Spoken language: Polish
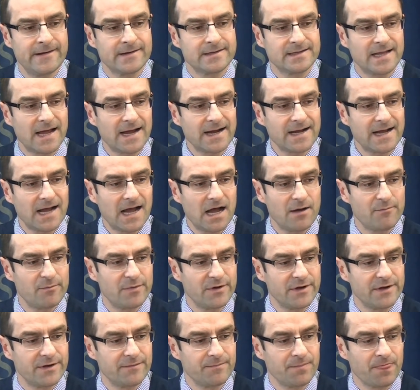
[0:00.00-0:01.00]
tak
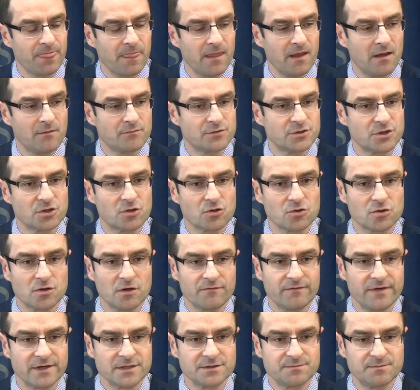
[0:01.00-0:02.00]
aby
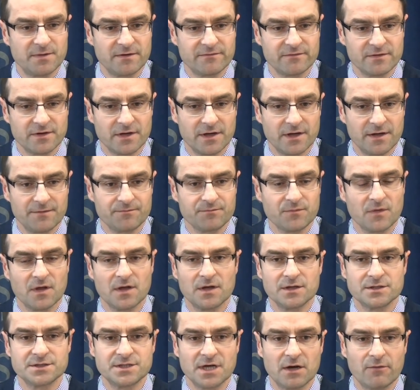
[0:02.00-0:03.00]
przygotować pewne
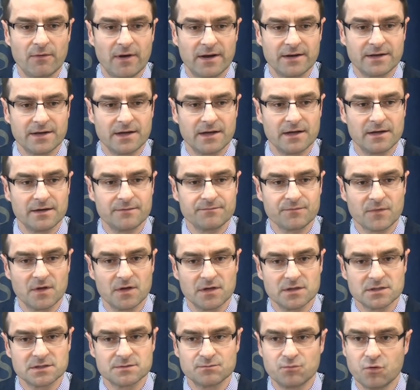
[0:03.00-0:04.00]
działania
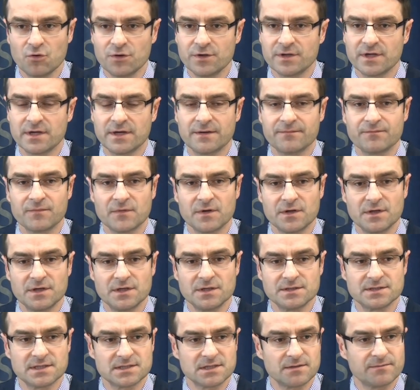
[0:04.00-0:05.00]
spójne
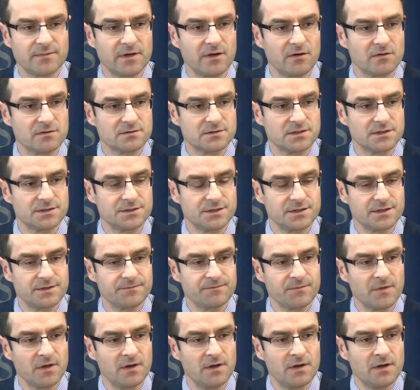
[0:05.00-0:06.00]
i zazębiające się
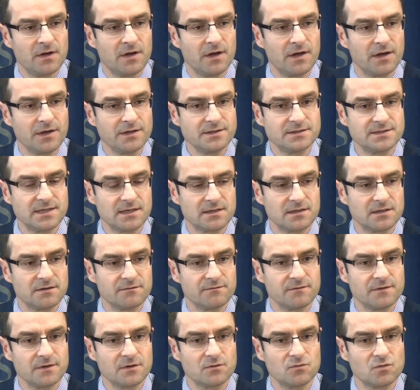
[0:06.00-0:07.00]

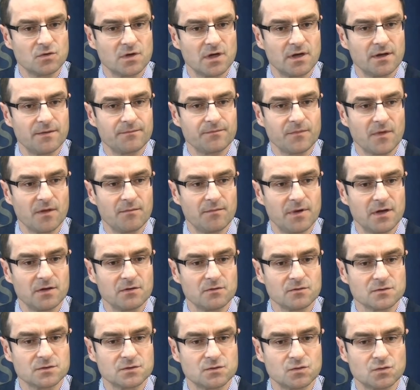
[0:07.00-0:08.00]
inicjatywy, które
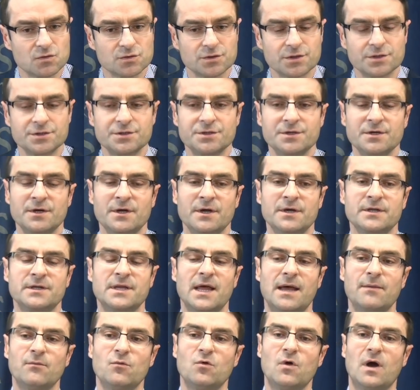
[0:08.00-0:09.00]
będą służyć
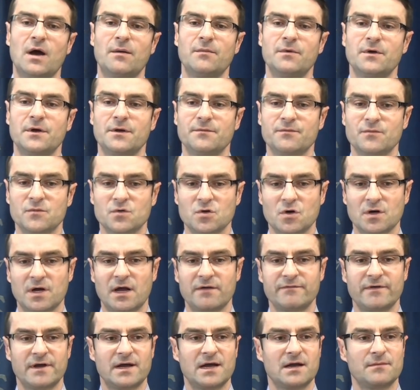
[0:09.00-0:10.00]
temu, aby
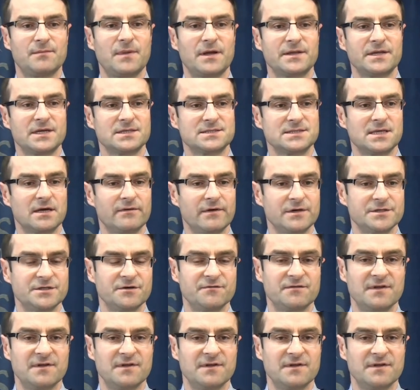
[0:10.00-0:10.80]
droga Via Carpatia stała się